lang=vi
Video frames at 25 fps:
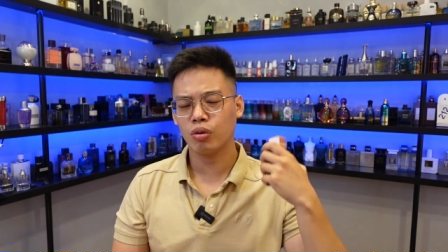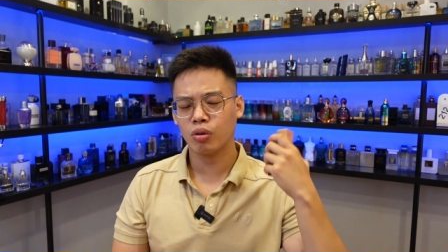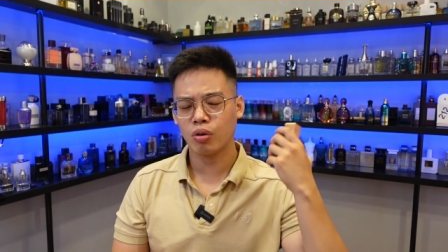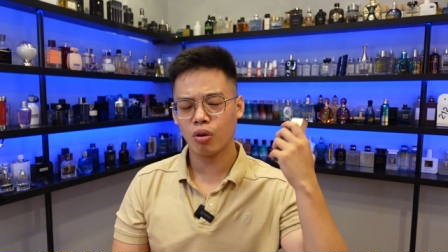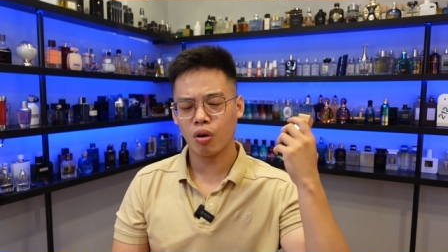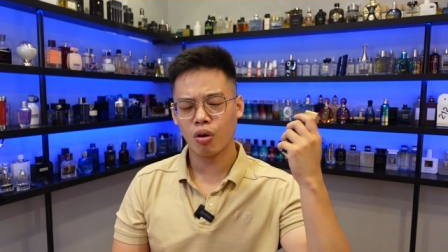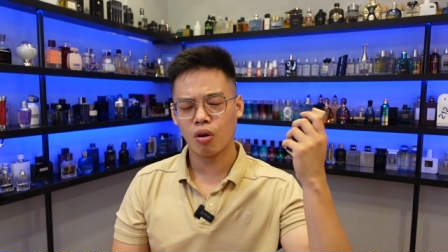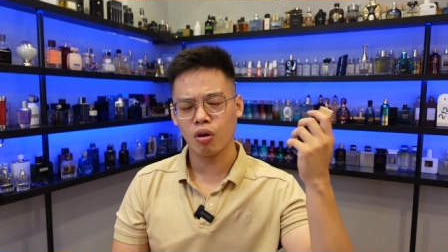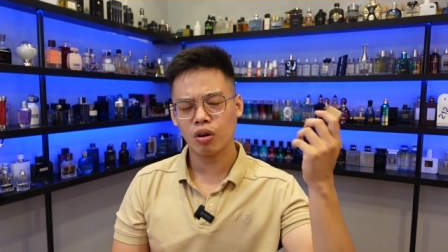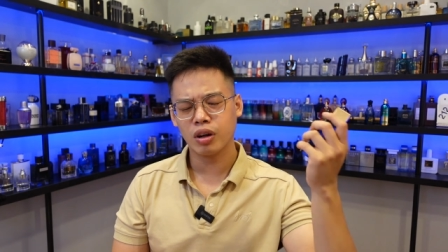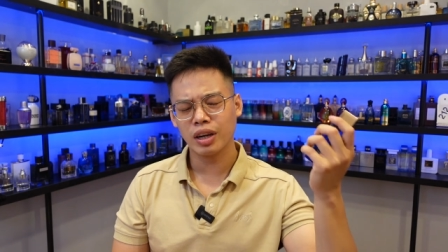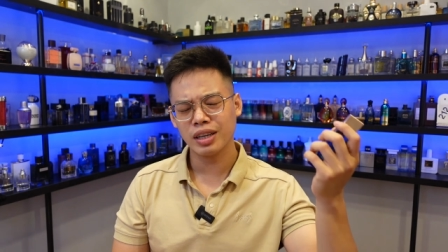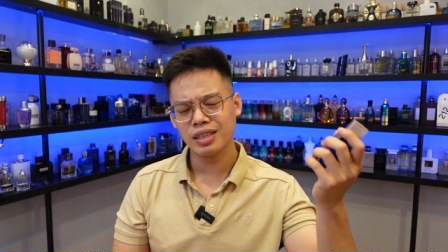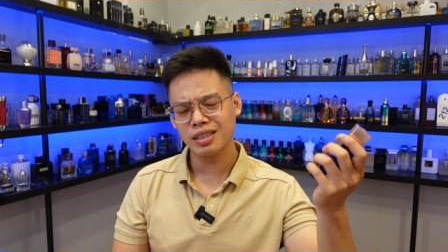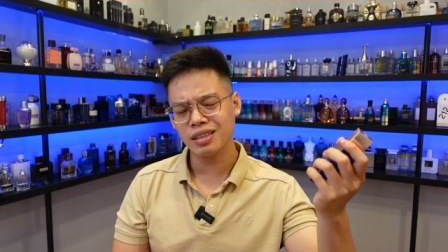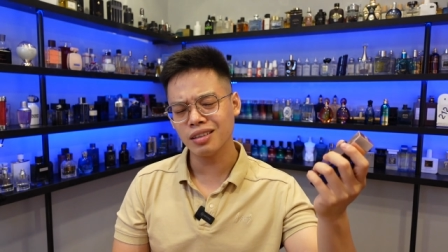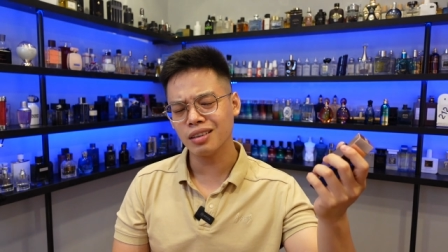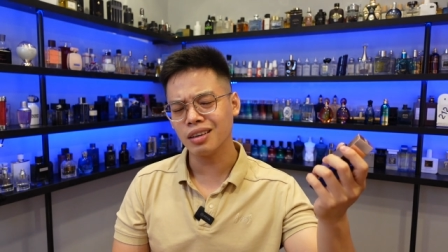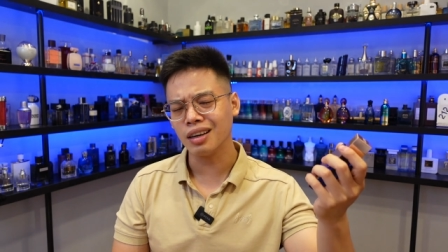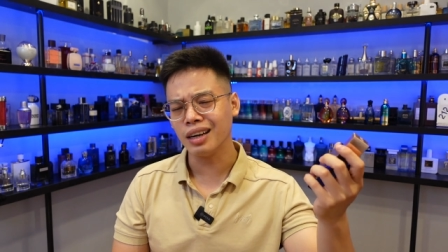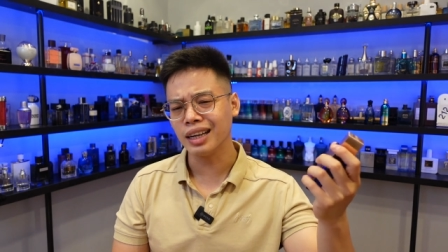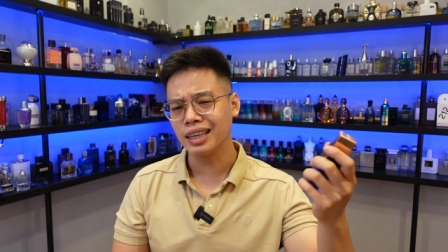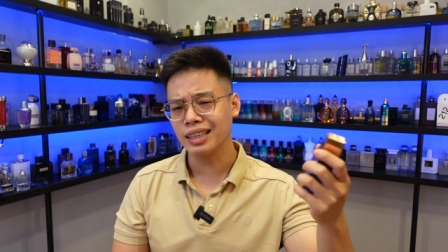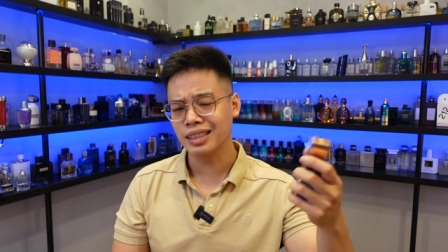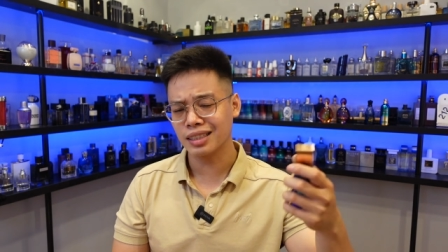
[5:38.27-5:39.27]
có cái
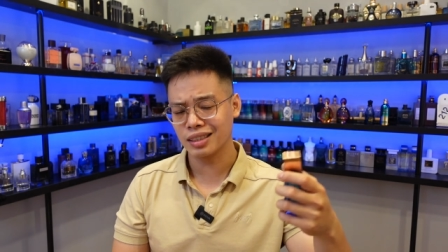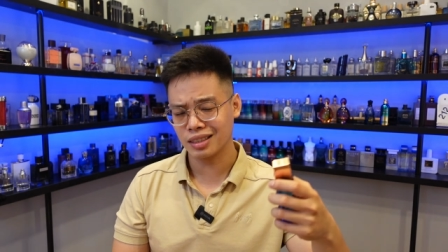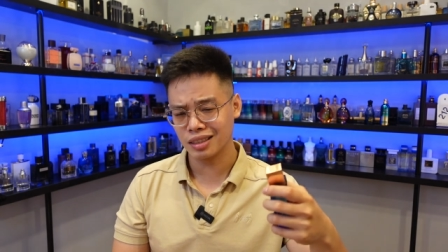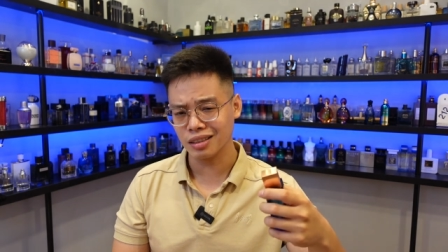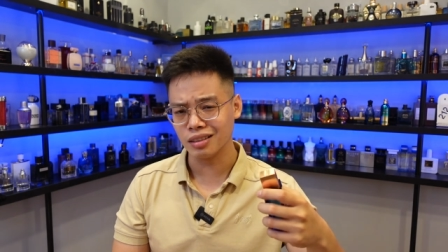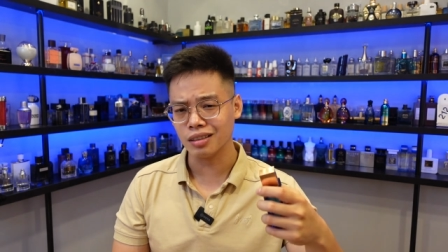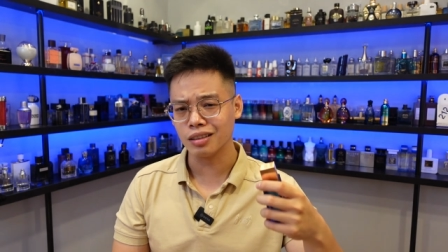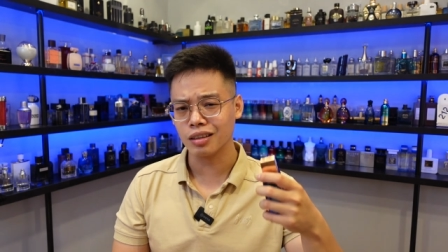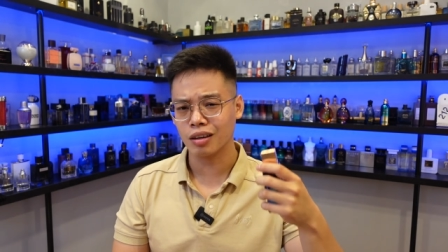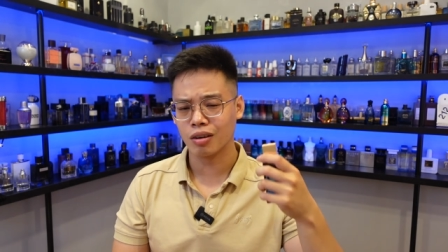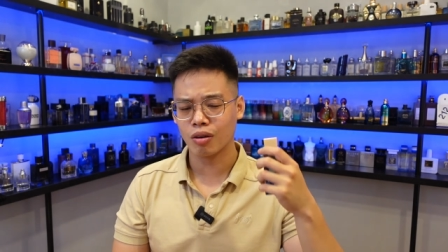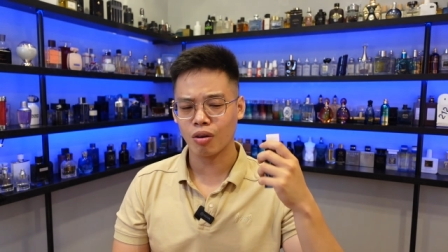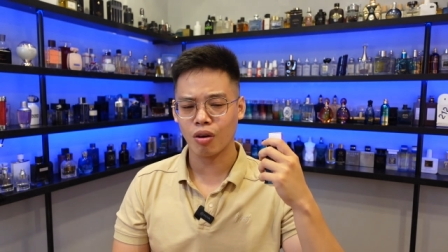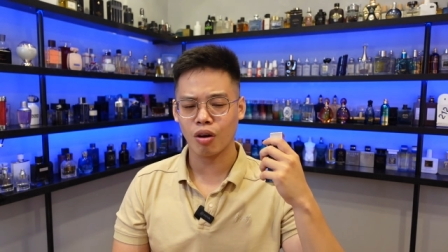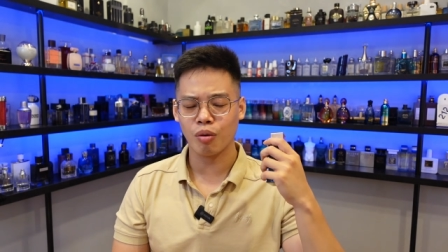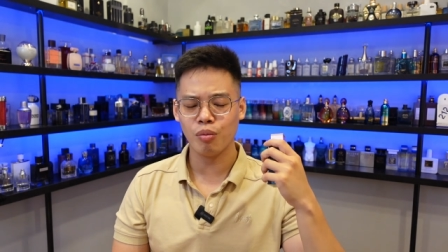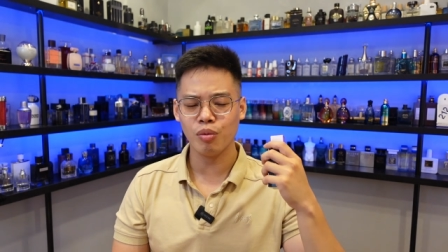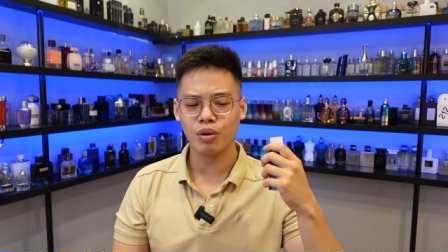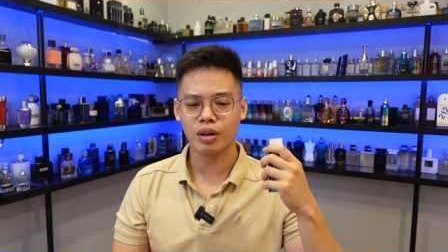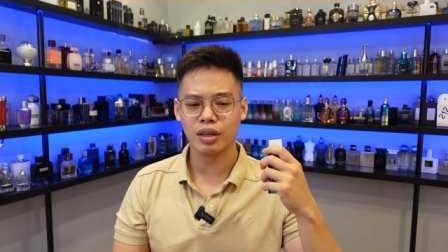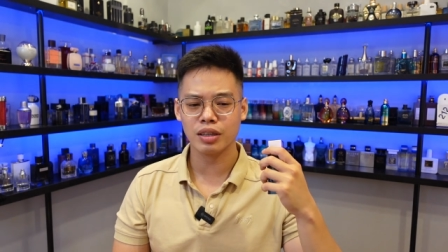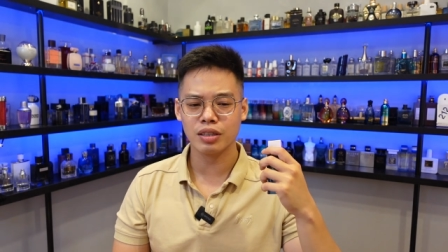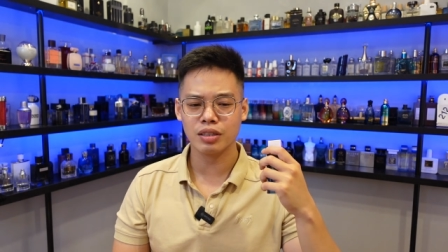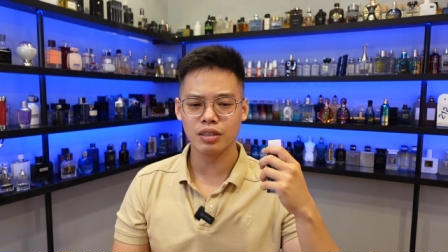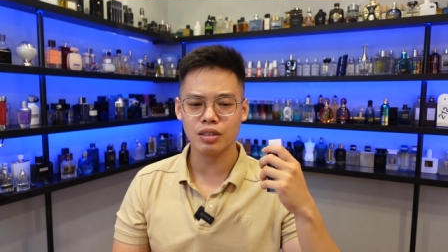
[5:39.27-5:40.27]
sự lịch sự có
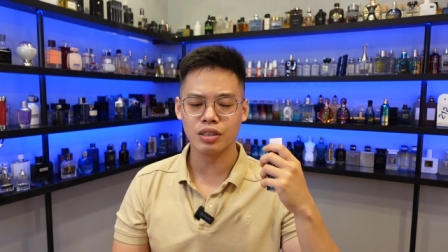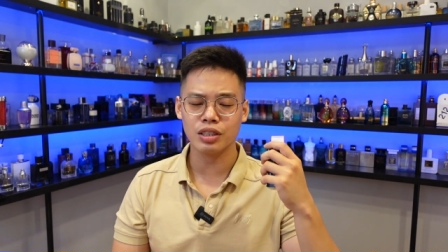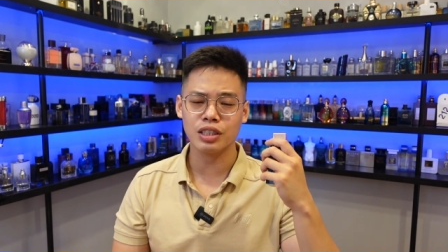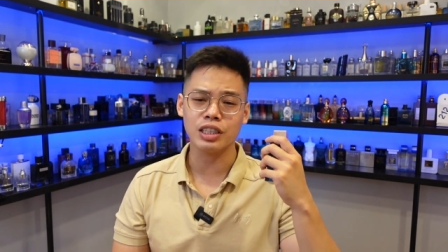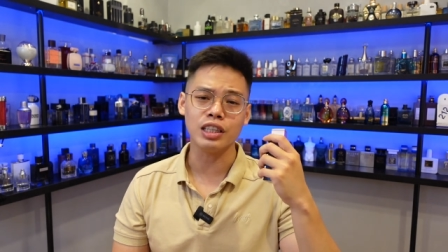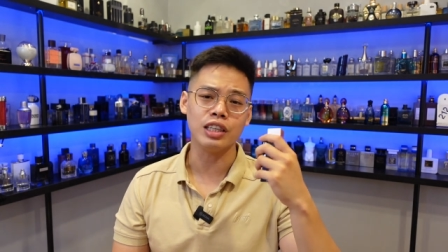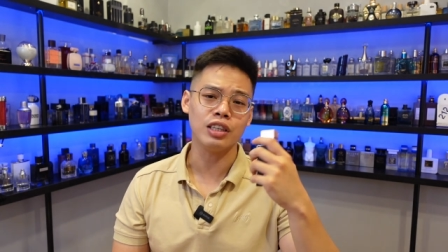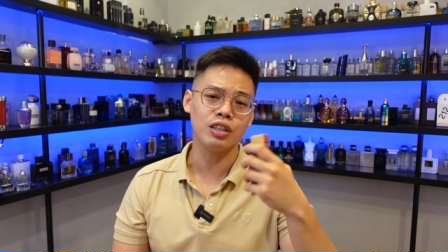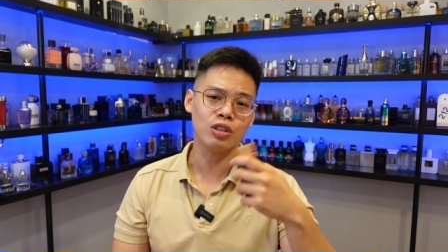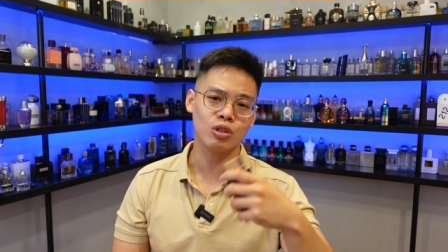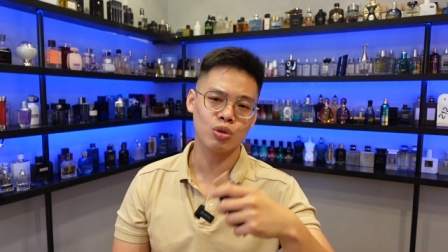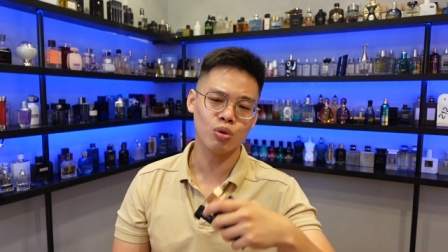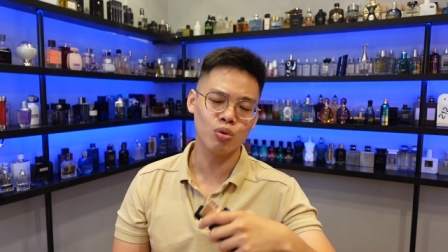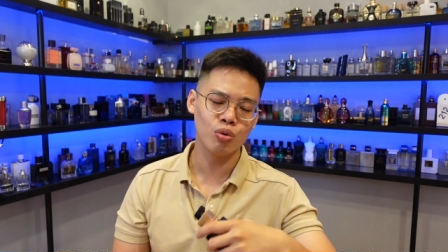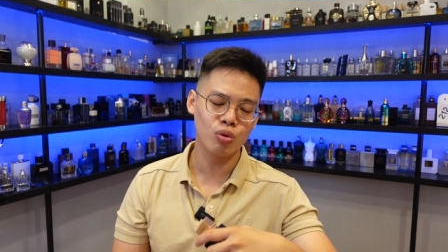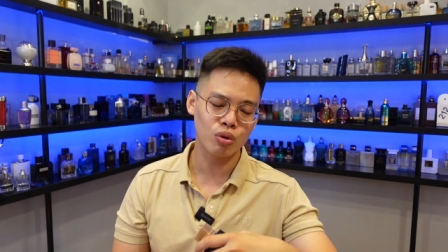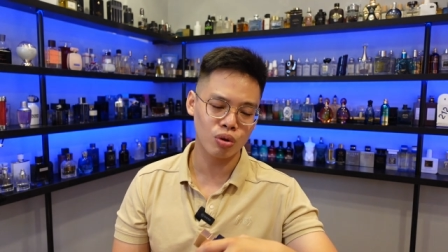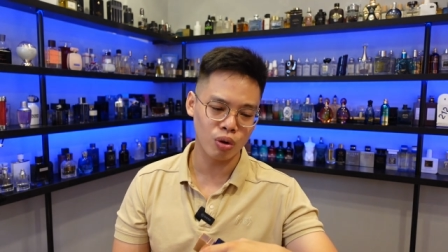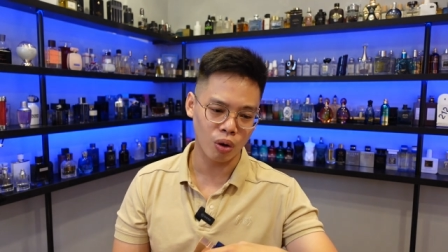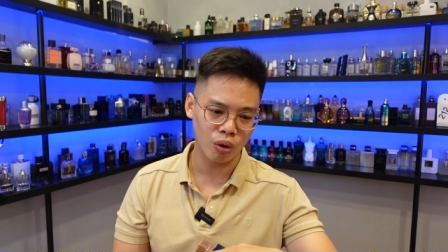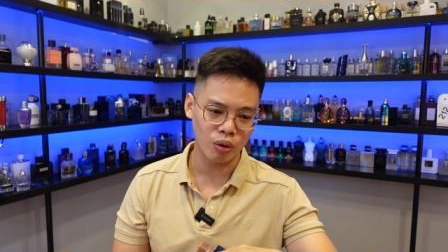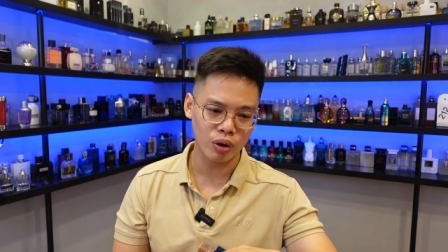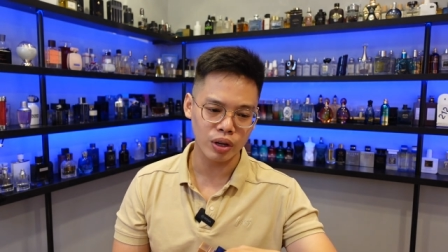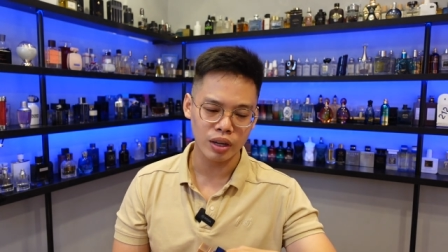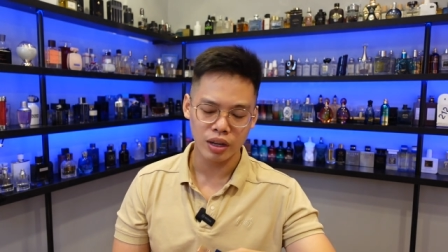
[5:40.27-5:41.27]
một cái sự chỉn chu
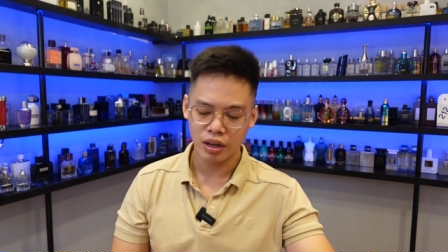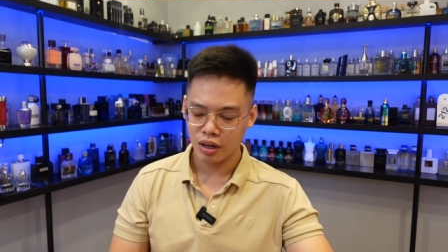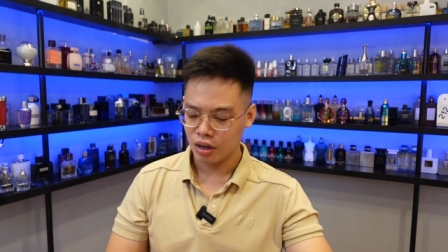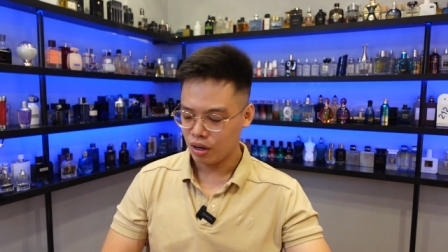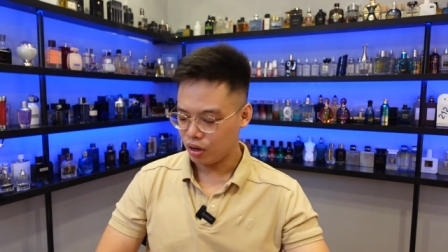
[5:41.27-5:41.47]
thôi